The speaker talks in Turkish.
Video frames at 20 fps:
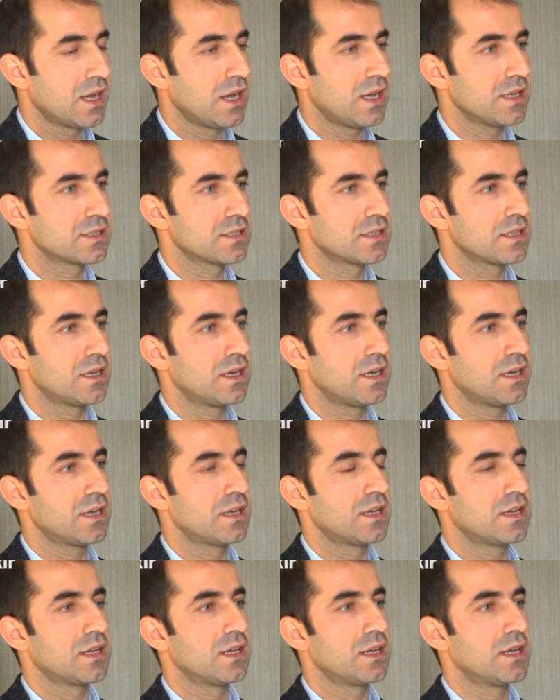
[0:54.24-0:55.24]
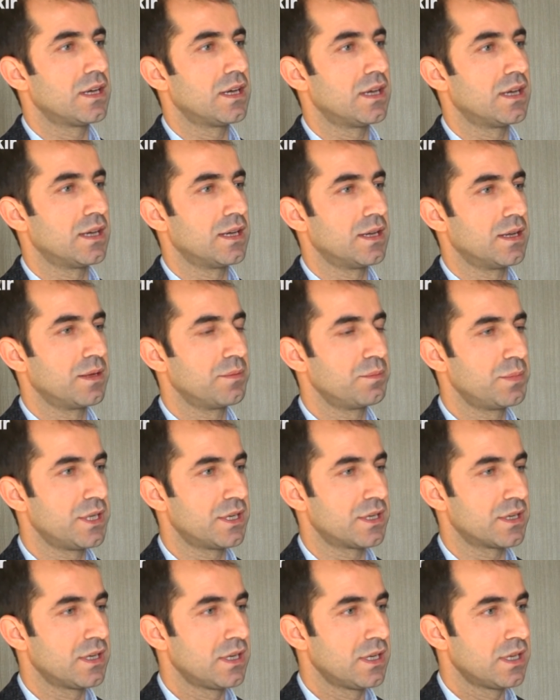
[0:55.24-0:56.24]
aslında e,
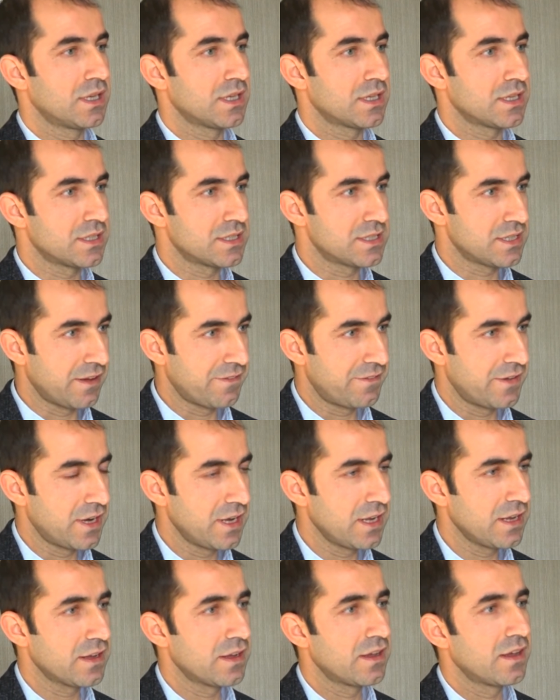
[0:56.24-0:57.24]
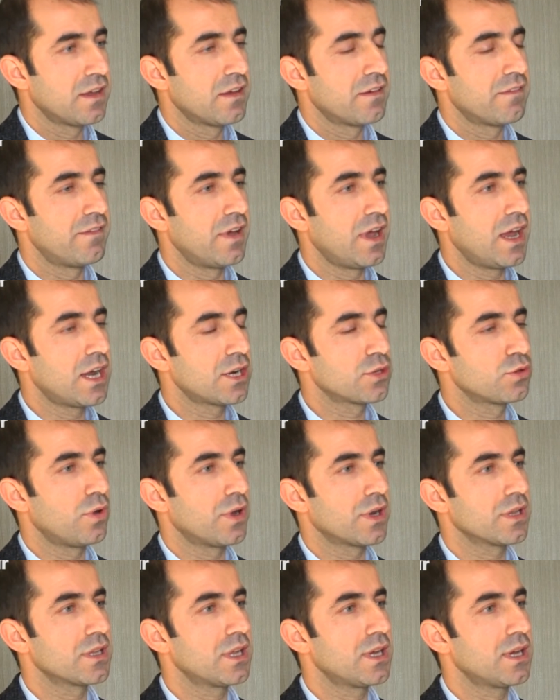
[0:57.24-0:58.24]
bir zaferi ve
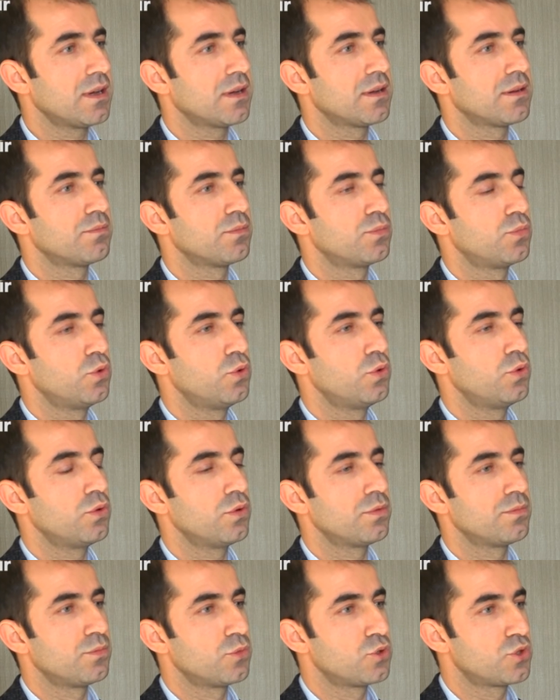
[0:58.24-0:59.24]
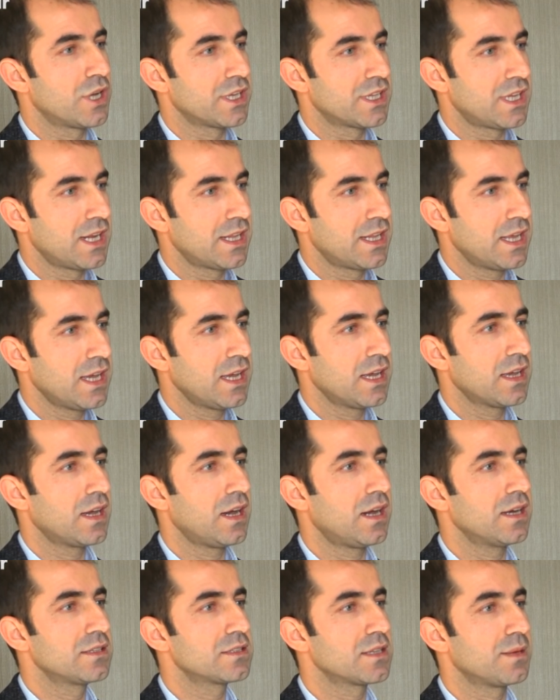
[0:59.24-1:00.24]
Erdoğan'ın da bu mücadelede
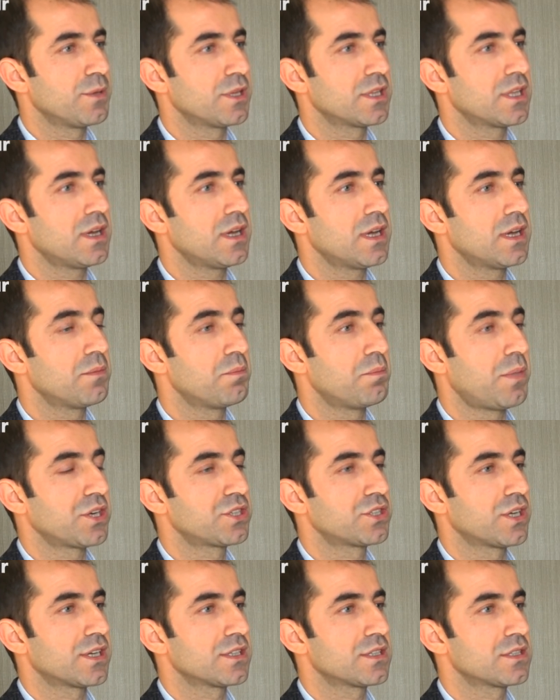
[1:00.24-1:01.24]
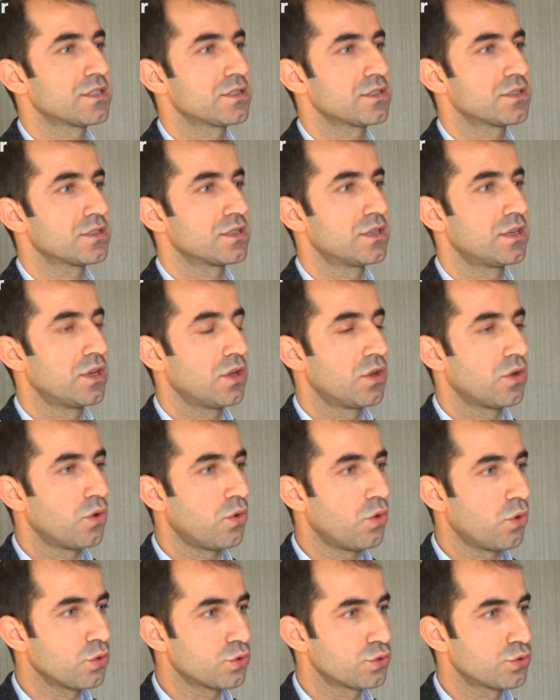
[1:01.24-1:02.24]
aynı zamanda başarısız
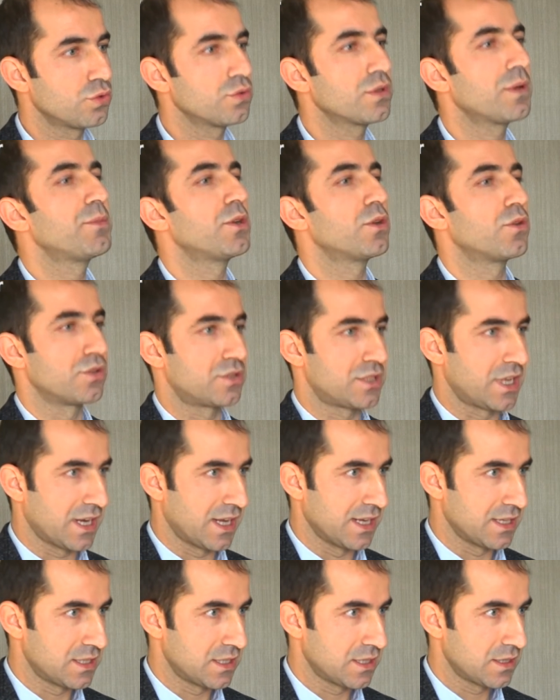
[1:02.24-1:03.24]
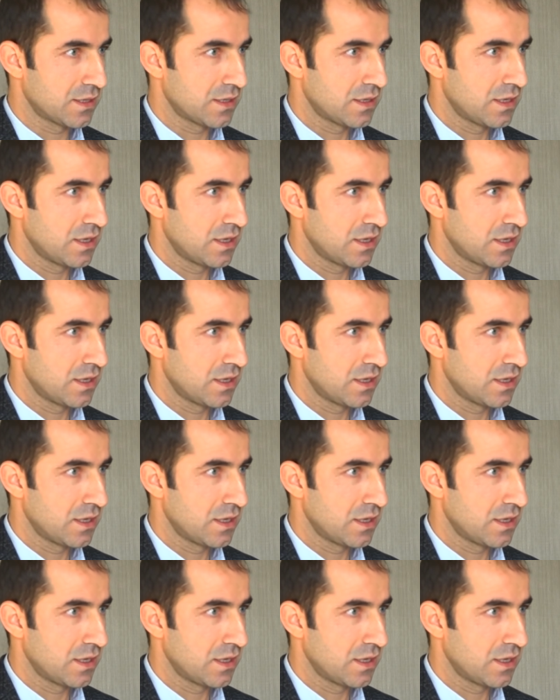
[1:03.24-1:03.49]
oluşunun da bir göstergesi.